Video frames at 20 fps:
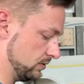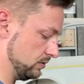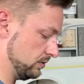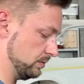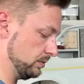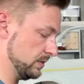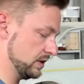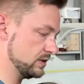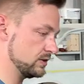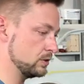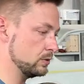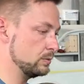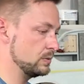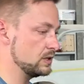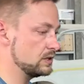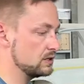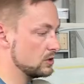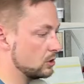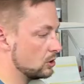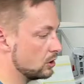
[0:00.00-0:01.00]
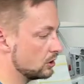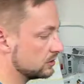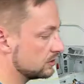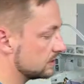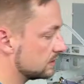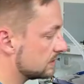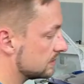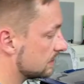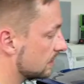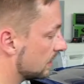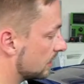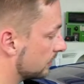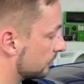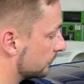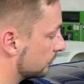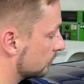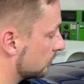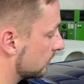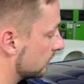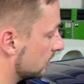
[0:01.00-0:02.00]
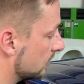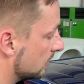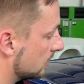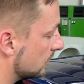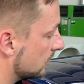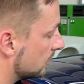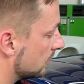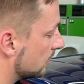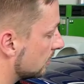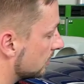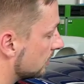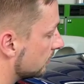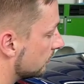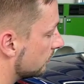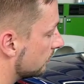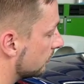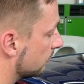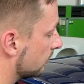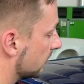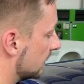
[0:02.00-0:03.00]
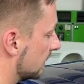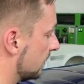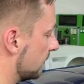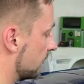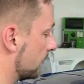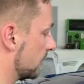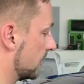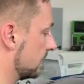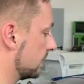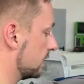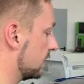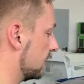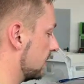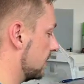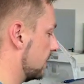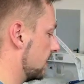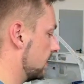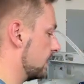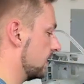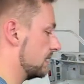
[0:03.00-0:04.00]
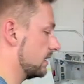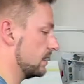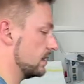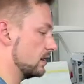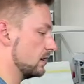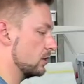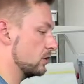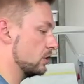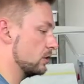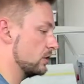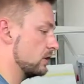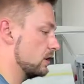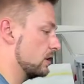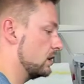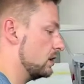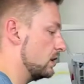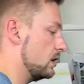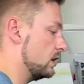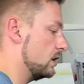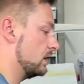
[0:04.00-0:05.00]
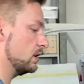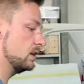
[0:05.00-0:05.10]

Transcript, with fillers: und mir somit eine ordentliche Haftung vom Klebeband generieren können.